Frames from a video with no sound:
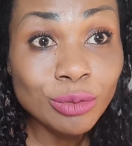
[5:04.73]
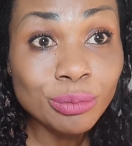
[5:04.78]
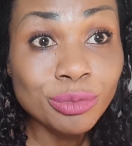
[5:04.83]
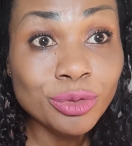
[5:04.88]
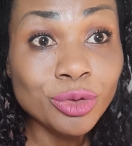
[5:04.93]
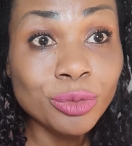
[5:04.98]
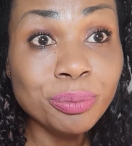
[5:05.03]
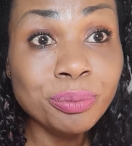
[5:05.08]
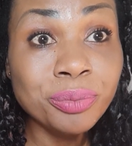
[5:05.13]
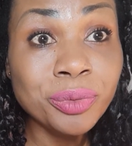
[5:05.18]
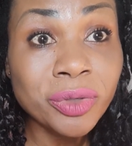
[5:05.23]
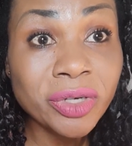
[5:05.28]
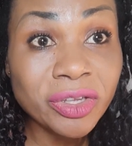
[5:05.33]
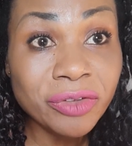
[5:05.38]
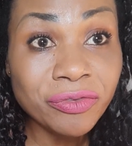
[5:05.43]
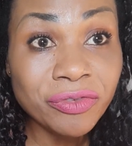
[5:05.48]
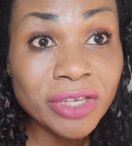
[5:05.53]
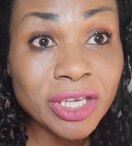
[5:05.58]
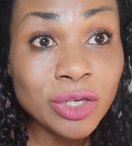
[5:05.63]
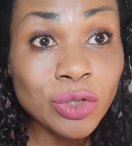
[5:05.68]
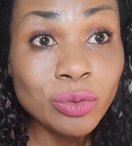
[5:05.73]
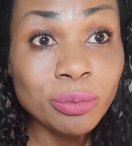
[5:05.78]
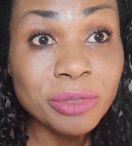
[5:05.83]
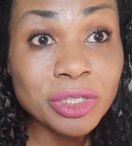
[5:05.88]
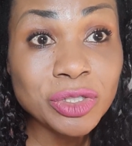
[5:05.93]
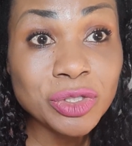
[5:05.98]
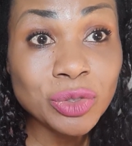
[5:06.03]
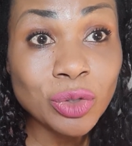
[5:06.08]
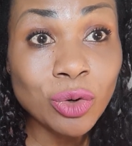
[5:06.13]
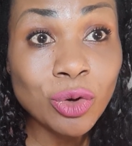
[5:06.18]
pour purifier nos
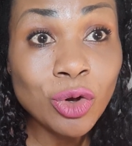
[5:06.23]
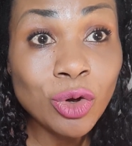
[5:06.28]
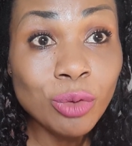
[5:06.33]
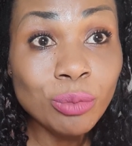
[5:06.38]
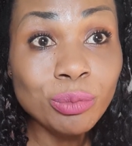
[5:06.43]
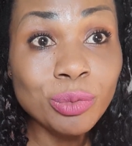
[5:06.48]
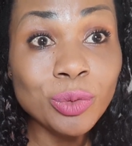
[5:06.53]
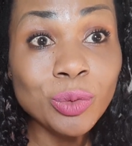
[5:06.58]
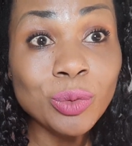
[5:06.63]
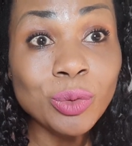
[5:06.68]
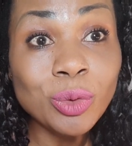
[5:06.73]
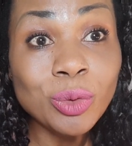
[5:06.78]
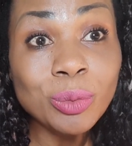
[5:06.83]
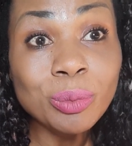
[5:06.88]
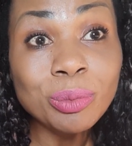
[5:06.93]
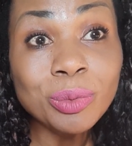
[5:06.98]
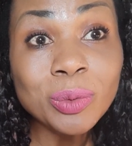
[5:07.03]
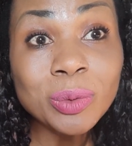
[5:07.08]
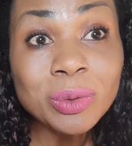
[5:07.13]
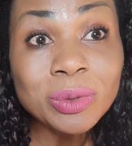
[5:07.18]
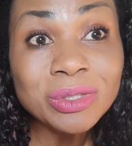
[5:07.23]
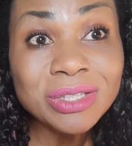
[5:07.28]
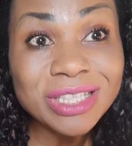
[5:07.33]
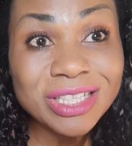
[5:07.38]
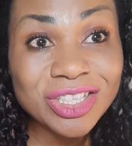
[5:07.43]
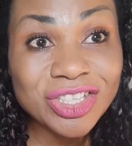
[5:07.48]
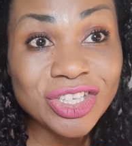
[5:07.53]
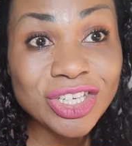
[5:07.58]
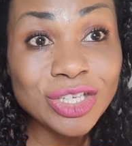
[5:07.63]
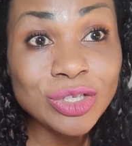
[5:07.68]
maisons, pour
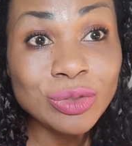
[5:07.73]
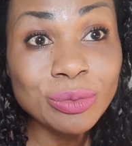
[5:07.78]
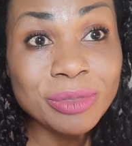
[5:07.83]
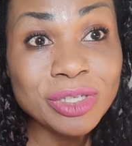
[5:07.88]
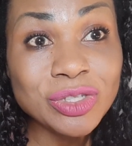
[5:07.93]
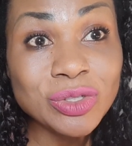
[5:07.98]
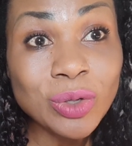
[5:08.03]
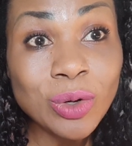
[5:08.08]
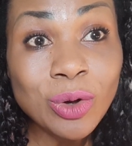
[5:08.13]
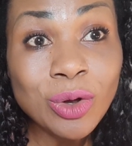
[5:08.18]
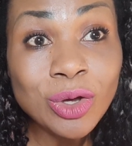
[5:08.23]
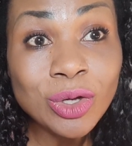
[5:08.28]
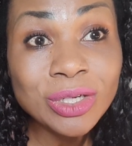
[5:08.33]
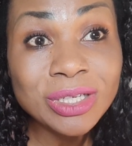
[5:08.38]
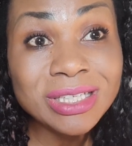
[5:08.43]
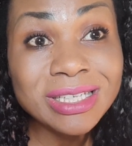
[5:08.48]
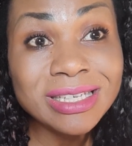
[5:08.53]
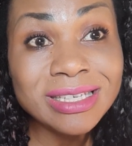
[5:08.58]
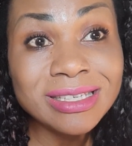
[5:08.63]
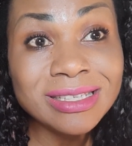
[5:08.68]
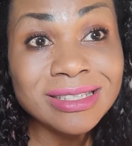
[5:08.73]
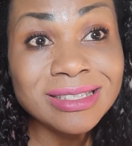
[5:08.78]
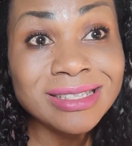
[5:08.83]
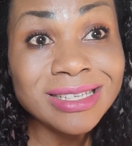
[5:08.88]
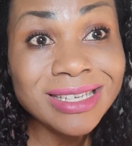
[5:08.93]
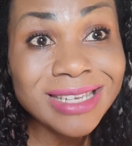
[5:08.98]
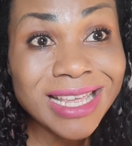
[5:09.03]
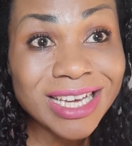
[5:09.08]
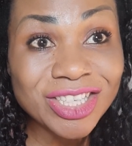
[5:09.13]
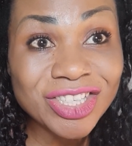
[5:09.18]
protéger nos maisons des
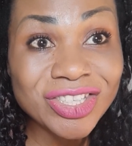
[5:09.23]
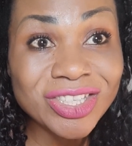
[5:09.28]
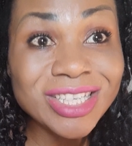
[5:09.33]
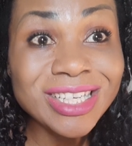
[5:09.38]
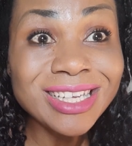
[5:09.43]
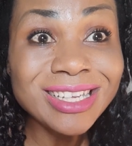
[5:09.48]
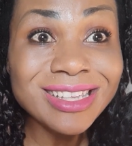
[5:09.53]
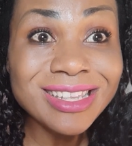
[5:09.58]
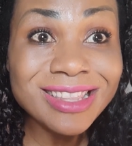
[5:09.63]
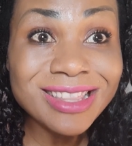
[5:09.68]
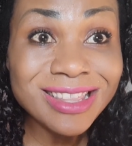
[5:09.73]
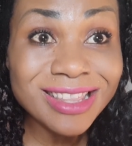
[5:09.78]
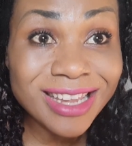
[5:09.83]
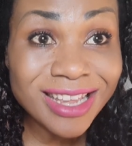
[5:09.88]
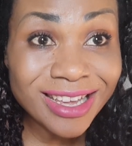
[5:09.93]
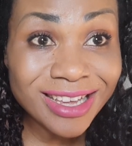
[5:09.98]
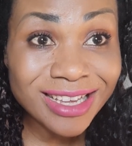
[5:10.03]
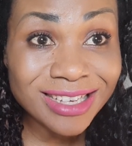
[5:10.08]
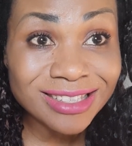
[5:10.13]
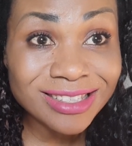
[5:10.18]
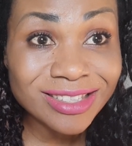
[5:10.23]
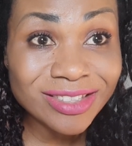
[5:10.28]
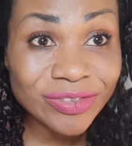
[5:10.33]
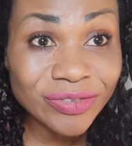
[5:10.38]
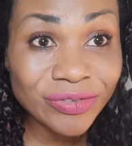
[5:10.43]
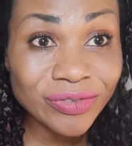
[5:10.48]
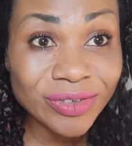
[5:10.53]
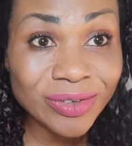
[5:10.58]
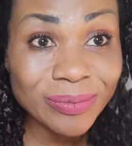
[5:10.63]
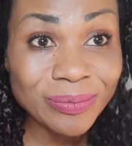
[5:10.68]
énergies
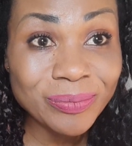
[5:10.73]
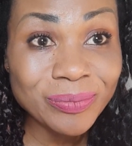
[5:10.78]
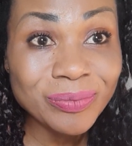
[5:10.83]
négatives.